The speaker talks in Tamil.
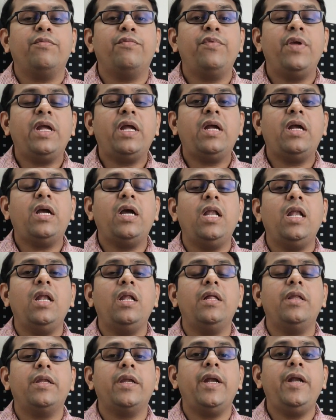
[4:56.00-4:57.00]
விக்கல்
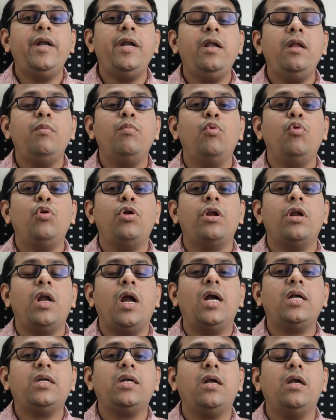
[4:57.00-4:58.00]
ரெண்டு மூன்று
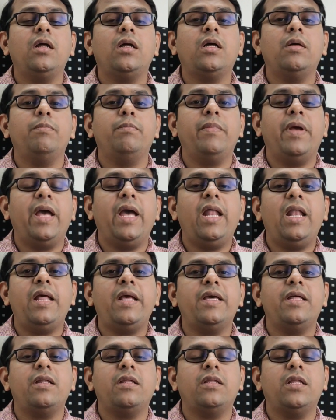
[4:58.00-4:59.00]
நாட்களுக்கு மேல
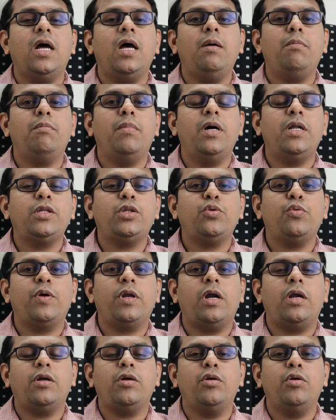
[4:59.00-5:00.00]
இருந்தா
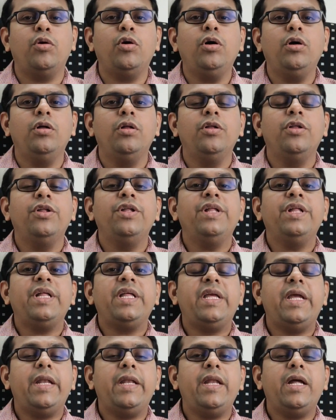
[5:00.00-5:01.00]
மருத்துவர் அணுகணும்
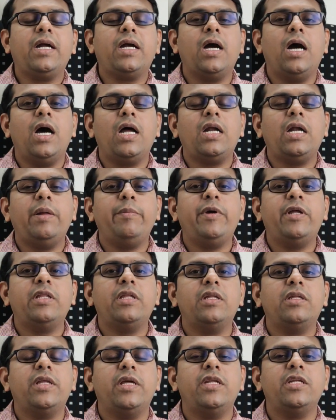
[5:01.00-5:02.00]
என்ன
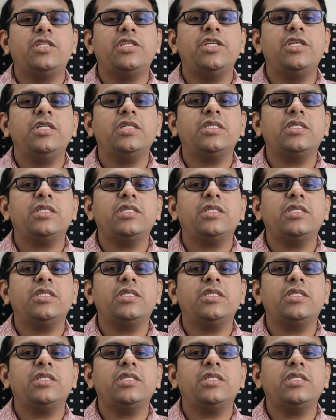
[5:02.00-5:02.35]
காரணம்ங்கிறத தெரிச்சு